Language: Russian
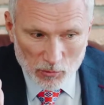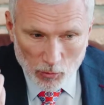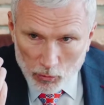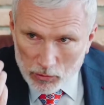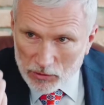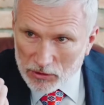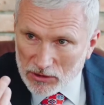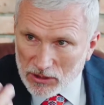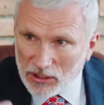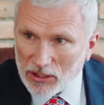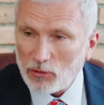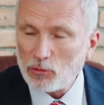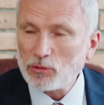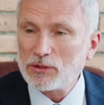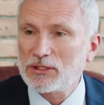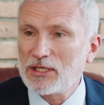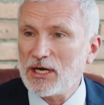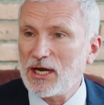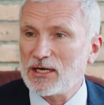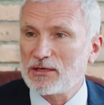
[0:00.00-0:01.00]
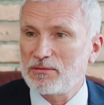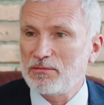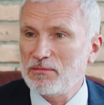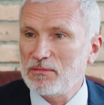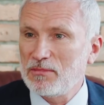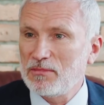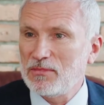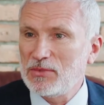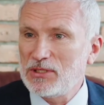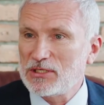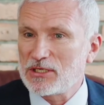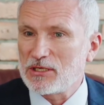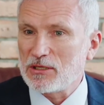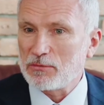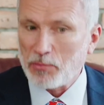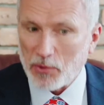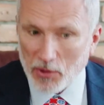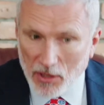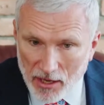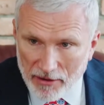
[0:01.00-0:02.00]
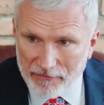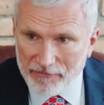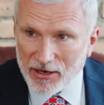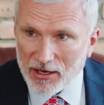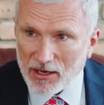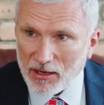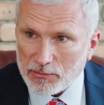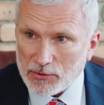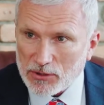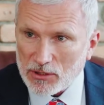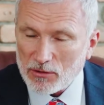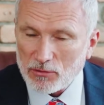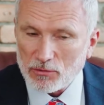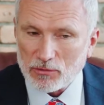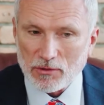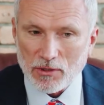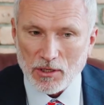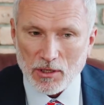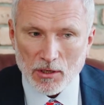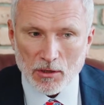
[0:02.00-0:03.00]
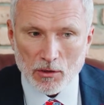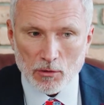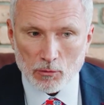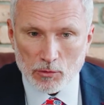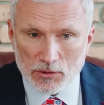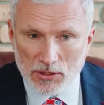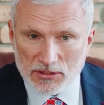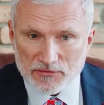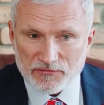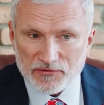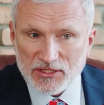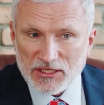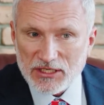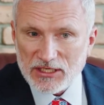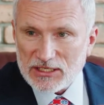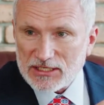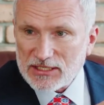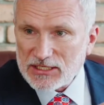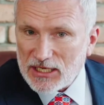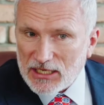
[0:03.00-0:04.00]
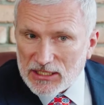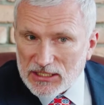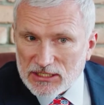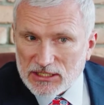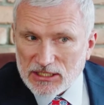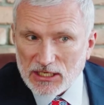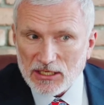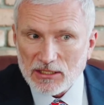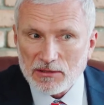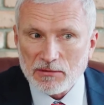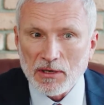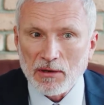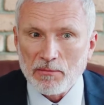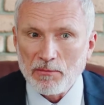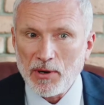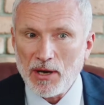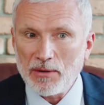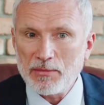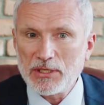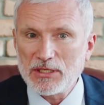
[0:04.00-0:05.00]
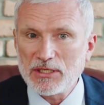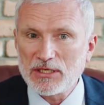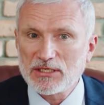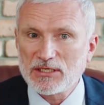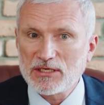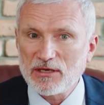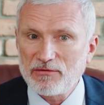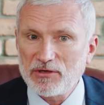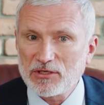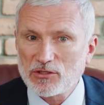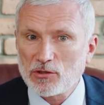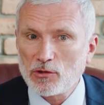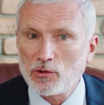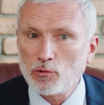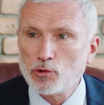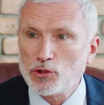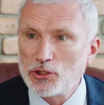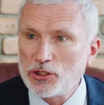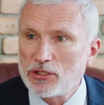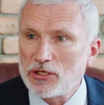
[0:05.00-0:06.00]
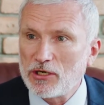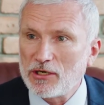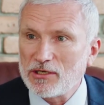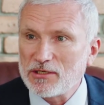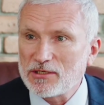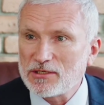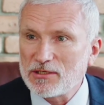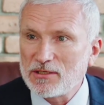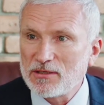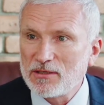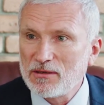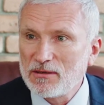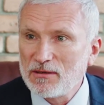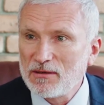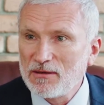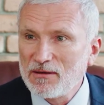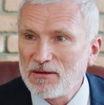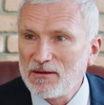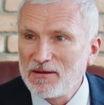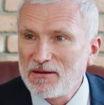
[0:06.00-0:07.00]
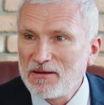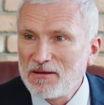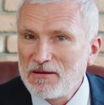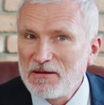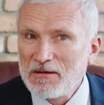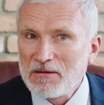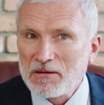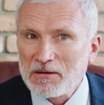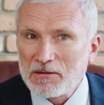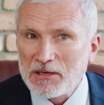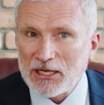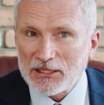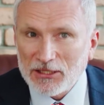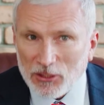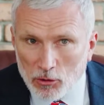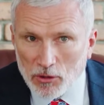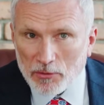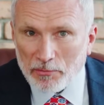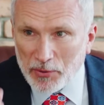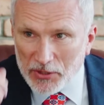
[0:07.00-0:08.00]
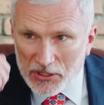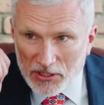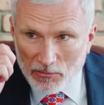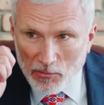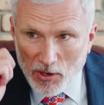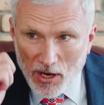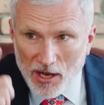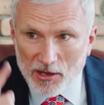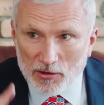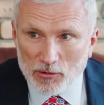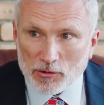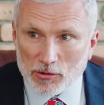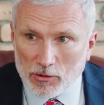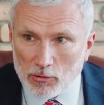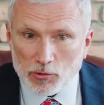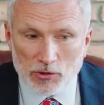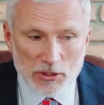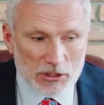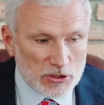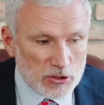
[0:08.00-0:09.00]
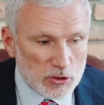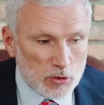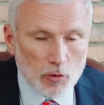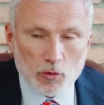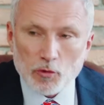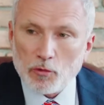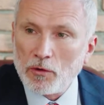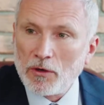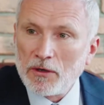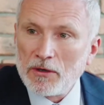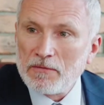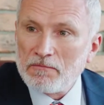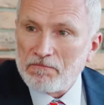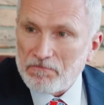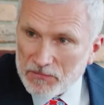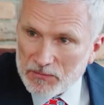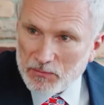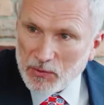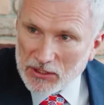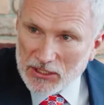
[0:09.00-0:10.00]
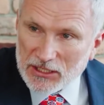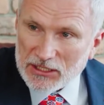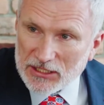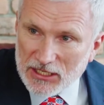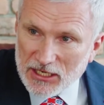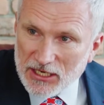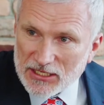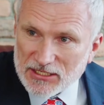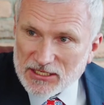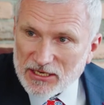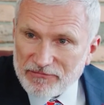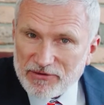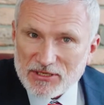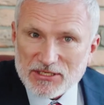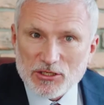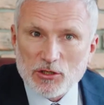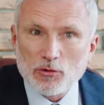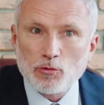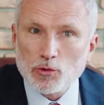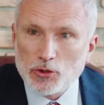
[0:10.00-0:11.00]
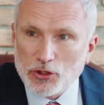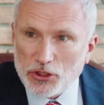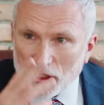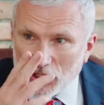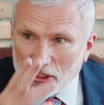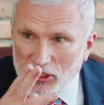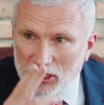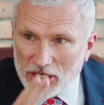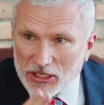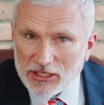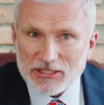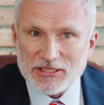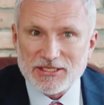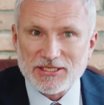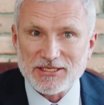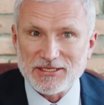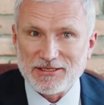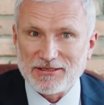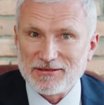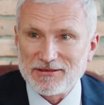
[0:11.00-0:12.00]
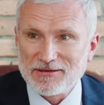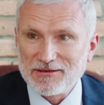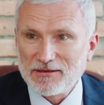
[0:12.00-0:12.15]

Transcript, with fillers: он, он так мыслил, правильно абсолютно. У нас в Дагестане стоит памятник советской учительницы, которая понимают люди, что благодаря советской учительнице,